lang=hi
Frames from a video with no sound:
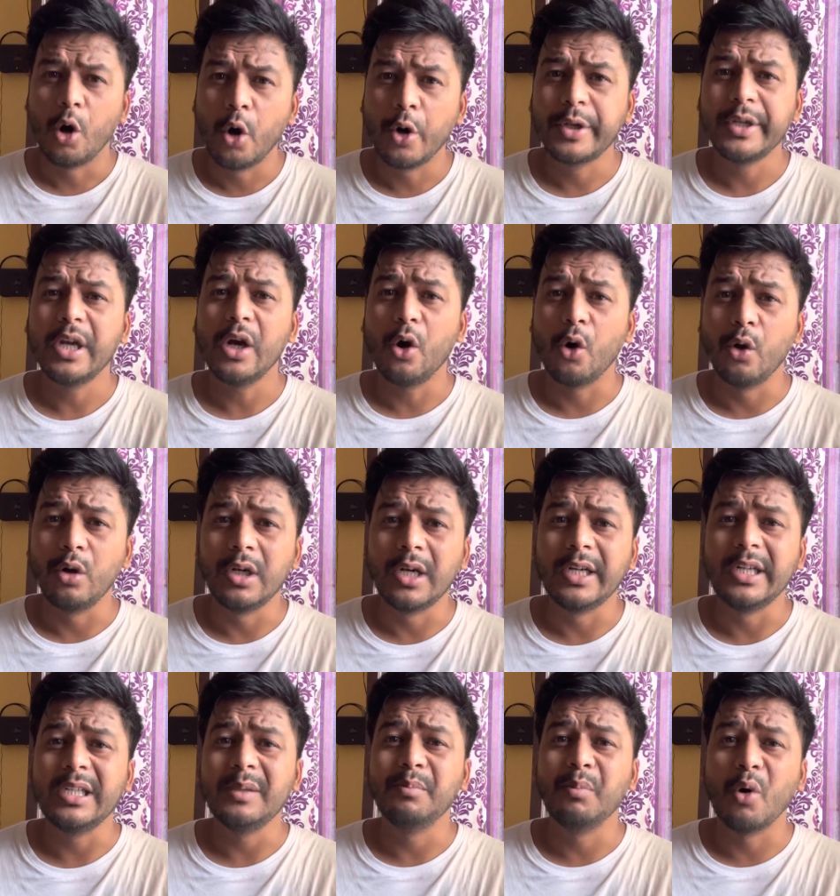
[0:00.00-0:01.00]
और ये
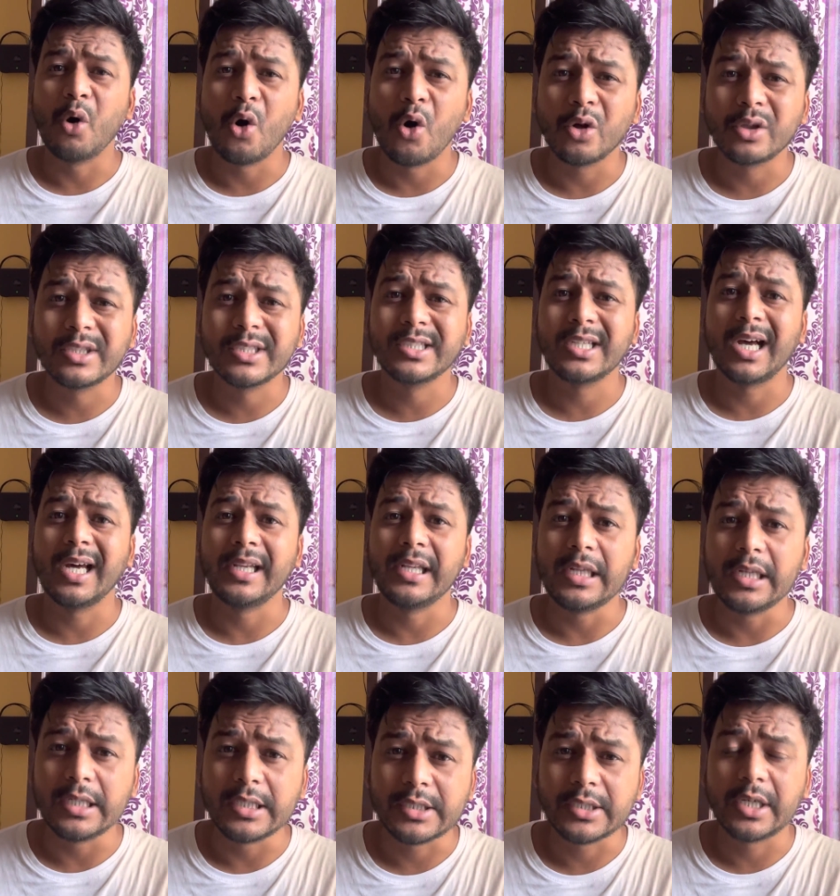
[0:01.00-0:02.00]
ऑलरेडी बहुत
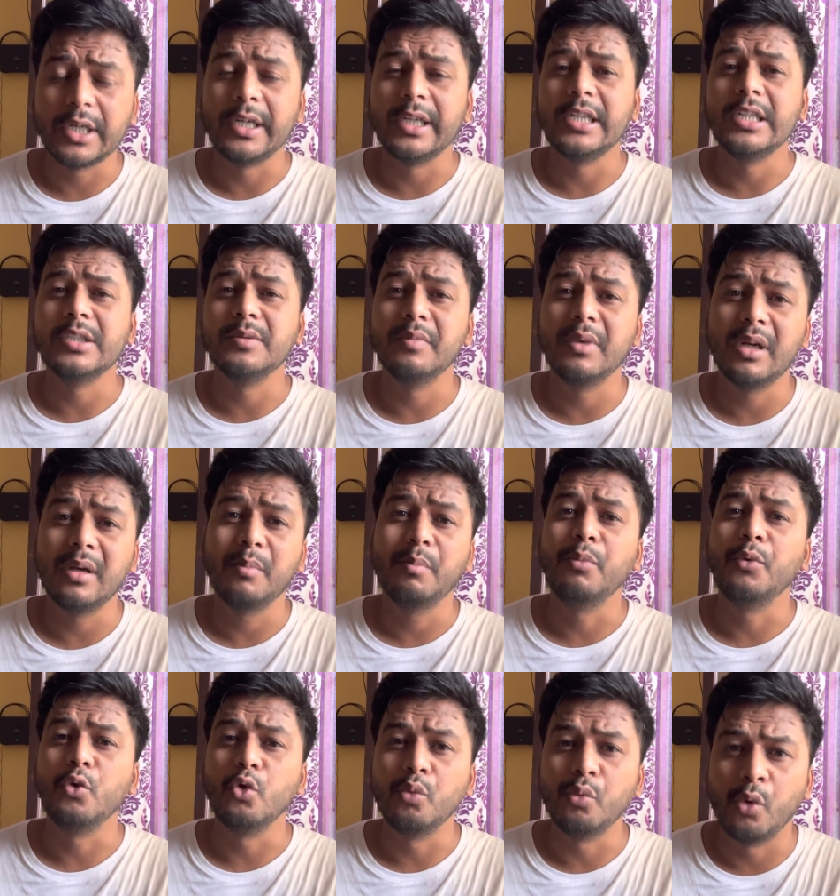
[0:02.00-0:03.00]
सारी स्टडीज में
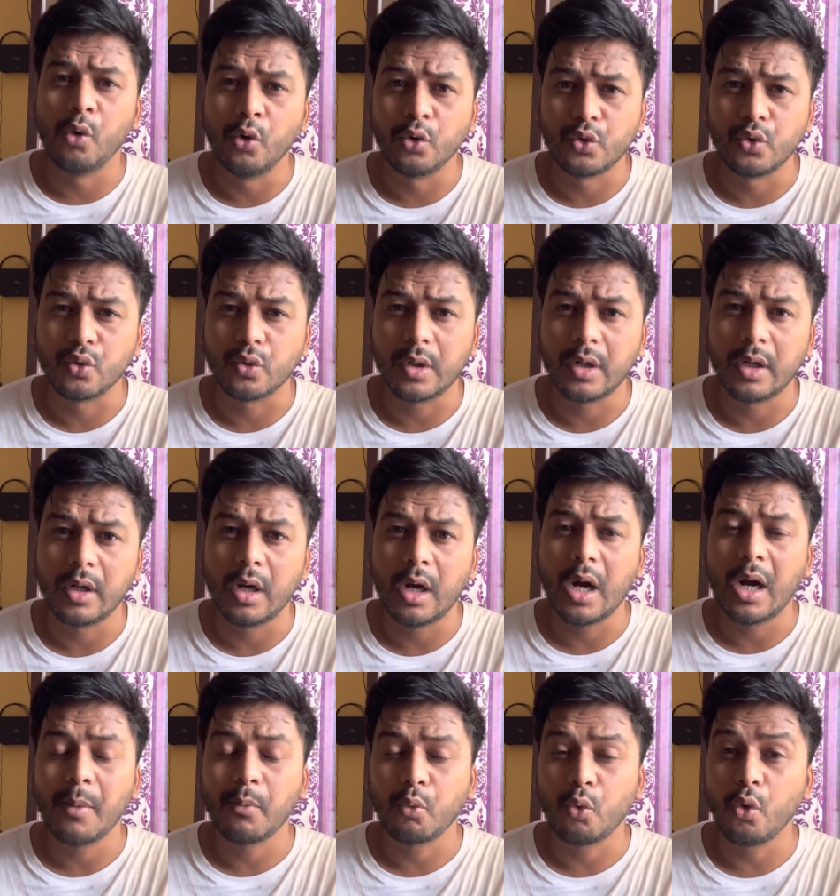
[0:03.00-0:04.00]
प्रूव हो चुका है
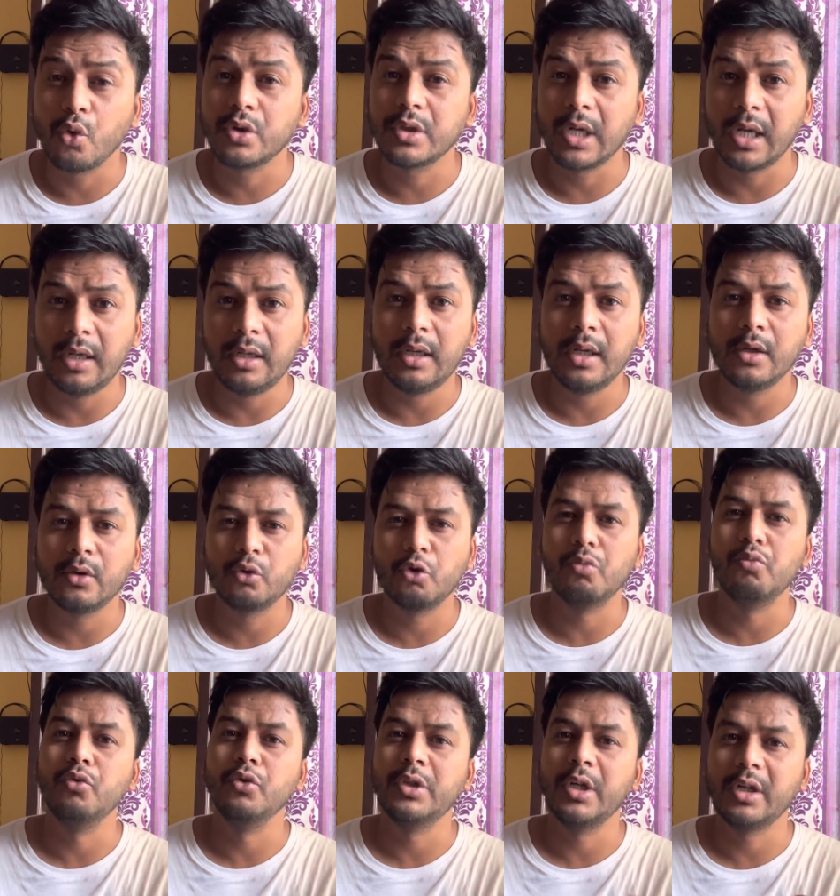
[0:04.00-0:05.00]
आपको चाहिए तो
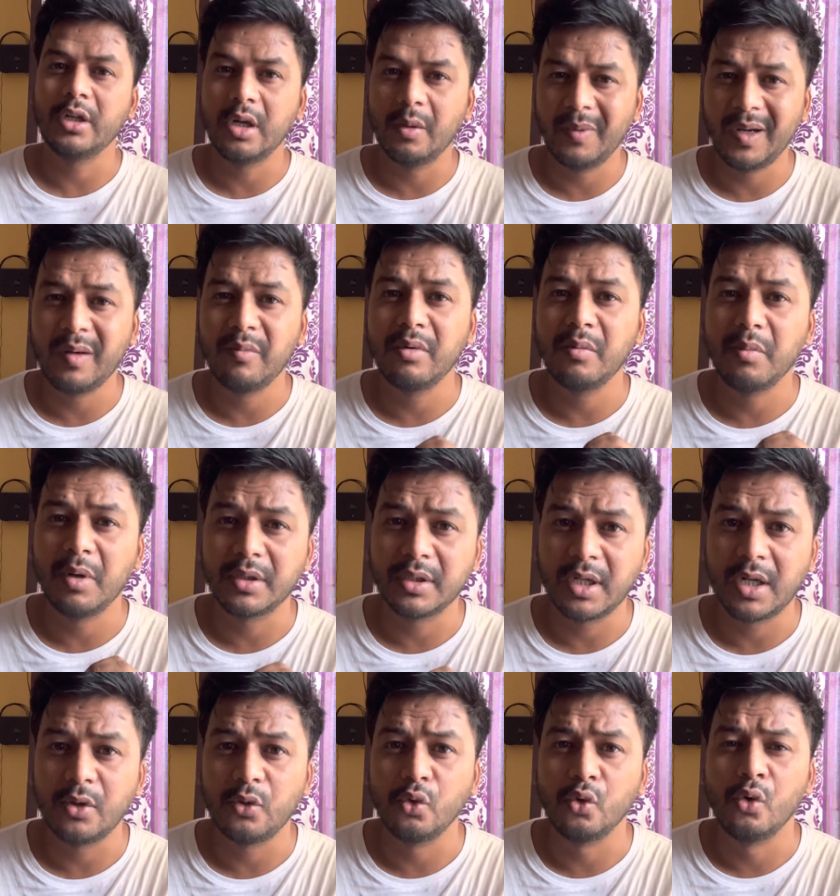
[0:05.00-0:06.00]
मुझे कमेंट में
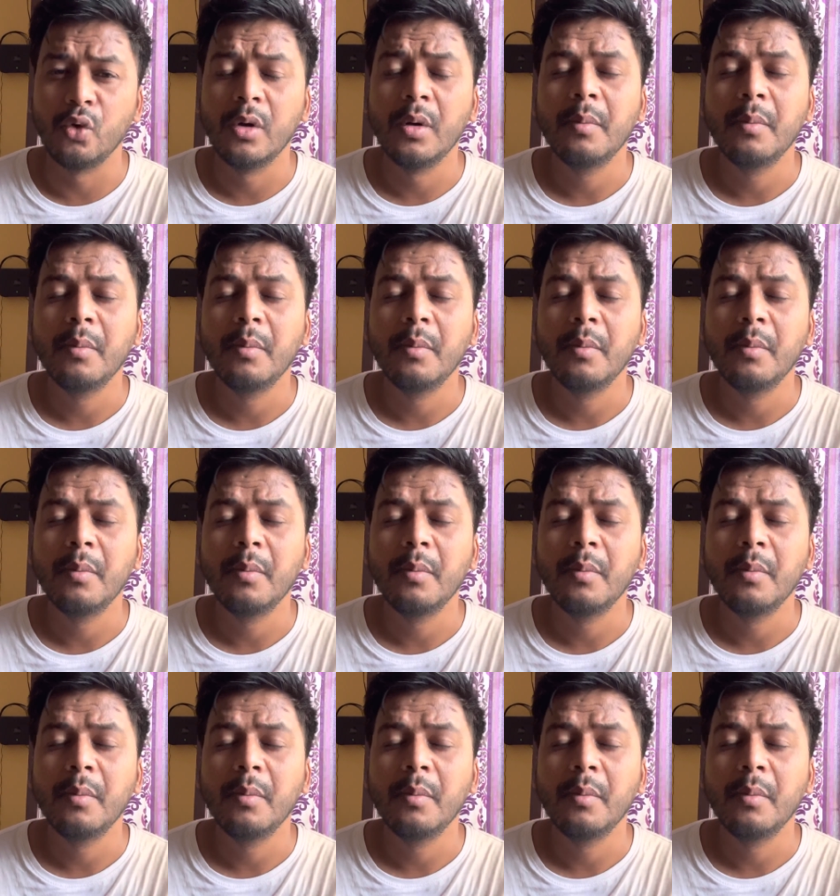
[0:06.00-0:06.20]
बता दो